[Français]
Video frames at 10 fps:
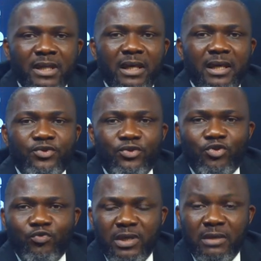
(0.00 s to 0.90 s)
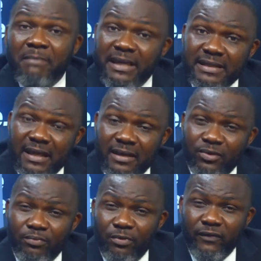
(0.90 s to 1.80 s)
Et je suis médecin
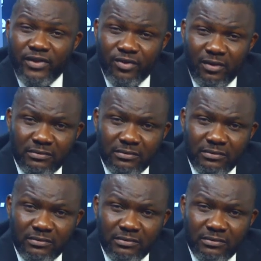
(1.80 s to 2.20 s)
de profession.